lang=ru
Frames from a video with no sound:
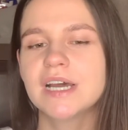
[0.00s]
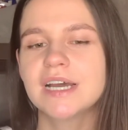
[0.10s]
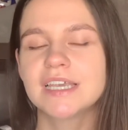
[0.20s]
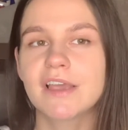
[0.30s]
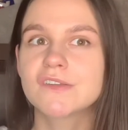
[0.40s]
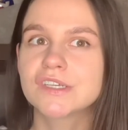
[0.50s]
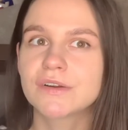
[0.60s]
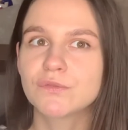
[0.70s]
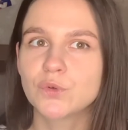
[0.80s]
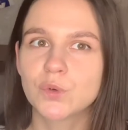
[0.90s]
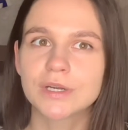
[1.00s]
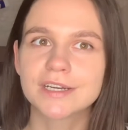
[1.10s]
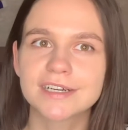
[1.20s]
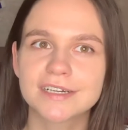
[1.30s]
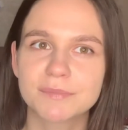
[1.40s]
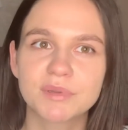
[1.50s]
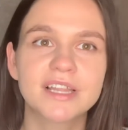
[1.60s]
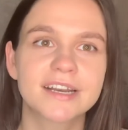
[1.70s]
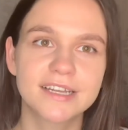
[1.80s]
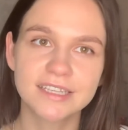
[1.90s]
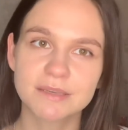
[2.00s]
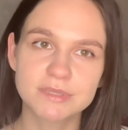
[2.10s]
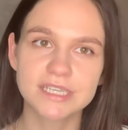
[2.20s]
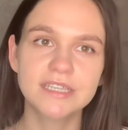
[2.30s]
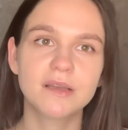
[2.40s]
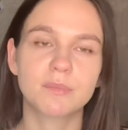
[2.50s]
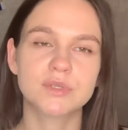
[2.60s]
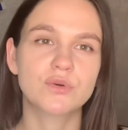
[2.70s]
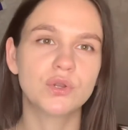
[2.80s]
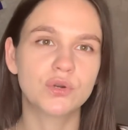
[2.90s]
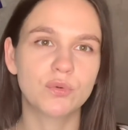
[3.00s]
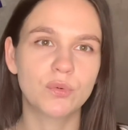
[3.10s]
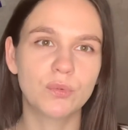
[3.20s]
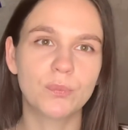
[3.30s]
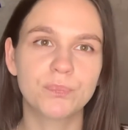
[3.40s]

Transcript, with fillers: я все равно э, была рада этим скидкам, поскольку